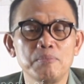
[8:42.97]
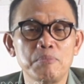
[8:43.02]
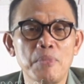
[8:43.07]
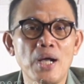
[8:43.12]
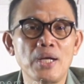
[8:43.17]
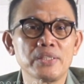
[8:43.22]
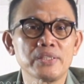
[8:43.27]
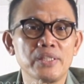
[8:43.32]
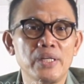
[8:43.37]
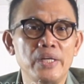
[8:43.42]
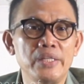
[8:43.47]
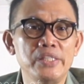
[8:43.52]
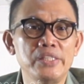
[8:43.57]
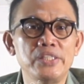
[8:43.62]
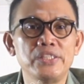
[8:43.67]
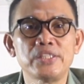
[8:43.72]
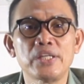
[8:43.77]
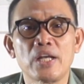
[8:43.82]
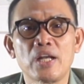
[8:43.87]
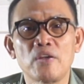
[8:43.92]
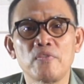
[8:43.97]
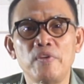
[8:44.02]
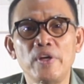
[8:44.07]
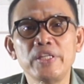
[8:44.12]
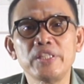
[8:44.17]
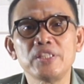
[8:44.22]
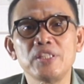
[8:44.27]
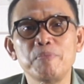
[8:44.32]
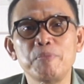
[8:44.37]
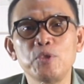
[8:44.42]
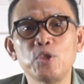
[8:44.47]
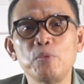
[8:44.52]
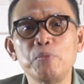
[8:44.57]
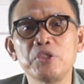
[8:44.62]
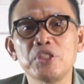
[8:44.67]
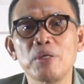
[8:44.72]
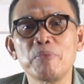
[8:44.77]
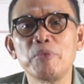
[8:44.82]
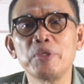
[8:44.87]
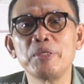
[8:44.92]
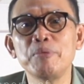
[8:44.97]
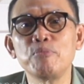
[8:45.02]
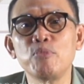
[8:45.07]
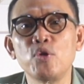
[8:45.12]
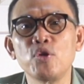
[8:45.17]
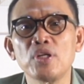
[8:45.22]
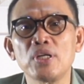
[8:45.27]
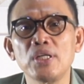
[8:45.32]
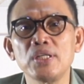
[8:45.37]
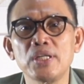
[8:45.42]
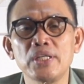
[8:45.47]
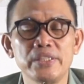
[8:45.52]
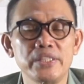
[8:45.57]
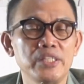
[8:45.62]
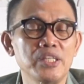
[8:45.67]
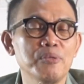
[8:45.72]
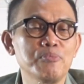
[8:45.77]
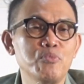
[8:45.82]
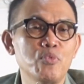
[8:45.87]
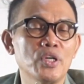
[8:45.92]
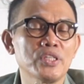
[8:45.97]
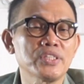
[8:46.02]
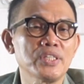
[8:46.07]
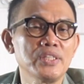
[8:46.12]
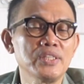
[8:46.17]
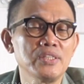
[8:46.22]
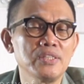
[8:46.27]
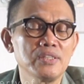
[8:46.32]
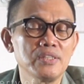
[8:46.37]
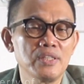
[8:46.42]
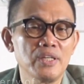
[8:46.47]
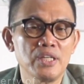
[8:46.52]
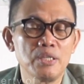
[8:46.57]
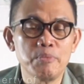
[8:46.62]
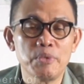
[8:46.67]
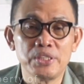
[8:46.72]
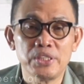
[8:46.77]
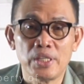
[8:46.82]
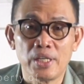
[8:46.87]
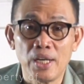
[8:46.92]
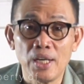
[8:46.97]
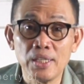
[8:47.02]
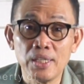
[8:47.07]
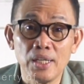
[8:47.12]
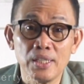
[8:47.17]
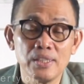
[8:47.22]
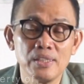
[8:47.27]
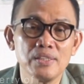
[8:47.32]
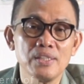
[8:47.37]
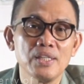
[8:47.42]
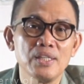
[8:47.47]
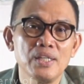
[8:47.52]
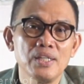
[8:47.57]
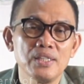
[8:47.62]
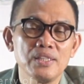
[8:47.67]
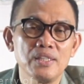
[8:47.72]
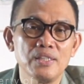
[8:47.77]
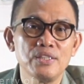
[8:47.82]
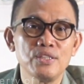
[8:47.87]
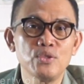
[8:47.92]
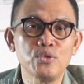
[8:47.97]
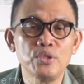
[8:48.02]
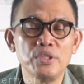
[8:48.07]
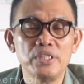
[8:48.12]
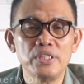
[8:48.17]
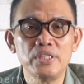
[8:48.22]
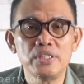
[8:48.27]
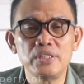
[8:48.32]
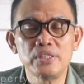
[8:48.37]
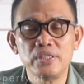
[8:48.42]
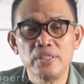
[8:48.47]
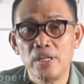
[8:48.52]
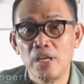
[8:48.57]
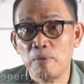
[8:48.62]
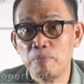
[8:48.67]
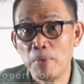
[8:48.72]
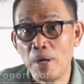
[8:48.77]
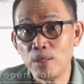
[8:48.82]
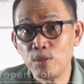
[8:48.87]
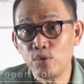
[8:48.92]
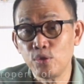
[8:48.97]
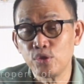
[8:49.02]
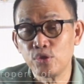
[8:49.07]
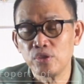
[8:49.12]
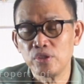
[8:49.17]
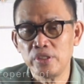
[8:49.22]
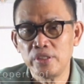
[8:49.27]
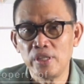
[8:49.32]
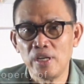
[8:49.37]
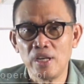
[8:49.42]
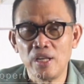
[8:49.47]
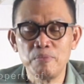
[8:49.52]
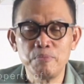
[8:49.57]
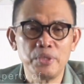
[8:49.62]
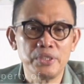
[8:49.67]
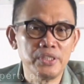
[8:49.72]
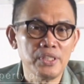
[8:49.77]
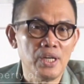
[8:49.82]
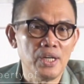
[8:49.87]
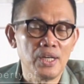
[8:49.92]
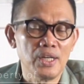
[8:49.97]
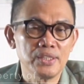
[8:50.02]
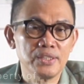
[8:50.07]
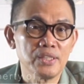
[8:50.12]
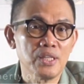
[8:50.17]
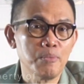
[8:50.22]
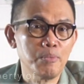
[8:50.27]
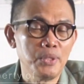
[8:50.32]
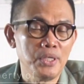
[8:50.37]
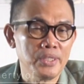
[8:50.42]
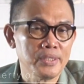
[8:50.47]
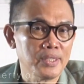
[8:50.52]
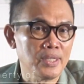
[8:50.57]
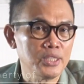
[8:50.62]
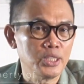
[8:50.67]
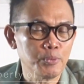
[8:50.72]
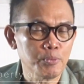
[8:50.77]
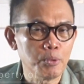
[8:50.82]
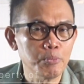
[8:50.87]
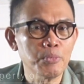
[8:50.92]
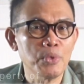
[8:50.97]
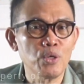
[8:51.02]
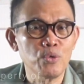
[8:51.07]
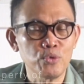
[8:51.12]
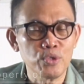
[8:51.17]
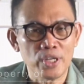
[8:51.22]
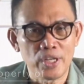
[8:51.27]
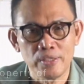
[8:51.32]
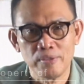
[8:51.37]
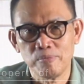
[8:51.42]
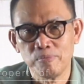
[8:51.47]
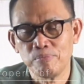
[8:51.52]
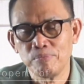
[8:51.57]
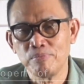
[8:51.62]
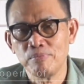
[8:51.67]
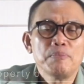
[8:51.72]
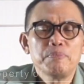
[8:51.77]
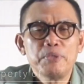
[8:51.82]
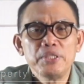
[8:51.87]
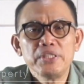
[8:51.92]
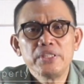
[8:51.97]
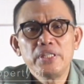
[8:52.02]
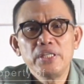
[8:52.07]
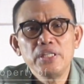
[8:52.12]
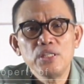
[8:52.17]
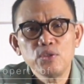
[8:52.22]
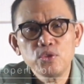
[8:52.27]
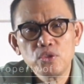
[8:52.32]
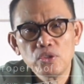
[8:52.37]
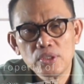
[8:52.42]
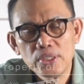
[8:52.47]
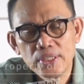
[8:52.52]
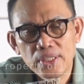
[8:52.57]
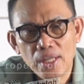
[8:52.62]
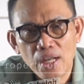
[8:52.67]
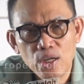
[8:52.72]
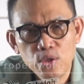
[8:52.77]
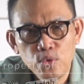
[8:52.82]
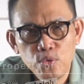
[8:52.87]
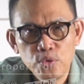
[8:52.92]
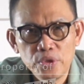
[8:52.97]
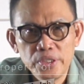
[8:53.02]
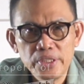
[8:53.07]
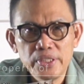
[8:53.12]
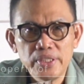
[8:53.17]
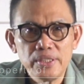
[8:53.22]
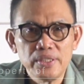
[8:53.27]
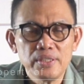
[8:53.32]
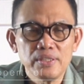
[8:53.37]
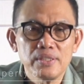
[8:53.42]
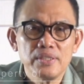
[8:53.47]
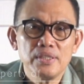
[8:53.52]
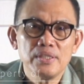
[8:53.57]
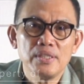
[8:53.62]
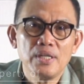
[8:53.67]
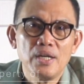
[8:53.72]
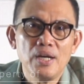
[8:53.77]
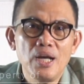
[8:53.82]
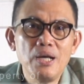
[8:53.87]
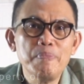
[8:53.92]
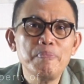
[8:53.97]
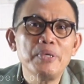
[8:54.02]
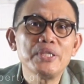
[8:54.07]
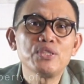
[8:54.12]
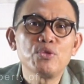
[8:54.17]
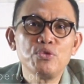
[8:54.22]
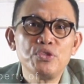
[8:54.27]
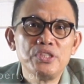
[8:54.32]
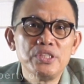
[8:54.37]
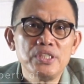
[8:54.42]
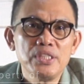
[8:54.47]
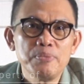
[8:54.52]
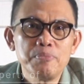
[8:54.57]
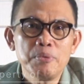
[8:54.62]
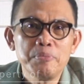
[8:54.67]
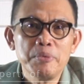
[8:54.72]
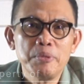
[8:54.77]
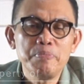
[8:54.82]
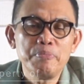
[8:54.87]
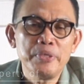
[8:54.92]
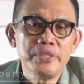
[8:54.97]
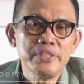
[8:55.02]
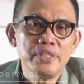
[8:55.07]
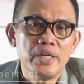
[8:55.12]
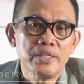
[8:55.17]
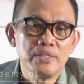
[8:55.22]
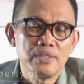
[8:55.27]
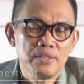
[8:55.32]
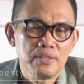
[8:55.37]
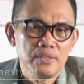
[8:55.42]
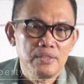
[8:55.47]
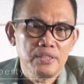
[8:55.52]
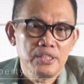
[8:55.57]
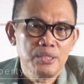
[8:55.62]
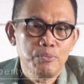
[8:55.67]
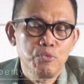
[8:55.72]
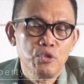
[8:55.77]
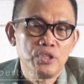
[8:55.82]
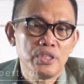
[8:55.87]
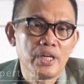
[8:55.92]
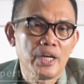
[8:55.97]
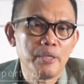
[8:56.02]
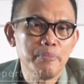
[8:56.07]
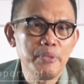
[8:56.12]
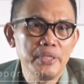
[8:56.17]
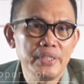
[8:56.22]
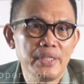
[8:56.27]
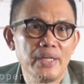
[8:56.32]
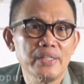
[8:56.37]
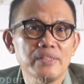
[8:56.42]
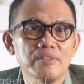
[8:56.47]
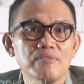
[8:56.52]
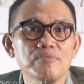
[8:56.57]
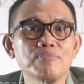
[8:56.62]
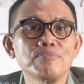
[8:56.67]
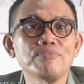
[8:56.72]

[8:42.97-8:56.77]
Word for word: bangsa ini secara efektif itu bisa menimbulkan ketidakpuasan dari masyarakat. Tentu ini tidak bagus di dalam menjaga stabilitas pembangunan. Penting untuk ketahui apa itu ciri pemimpin yang disebut karbitan.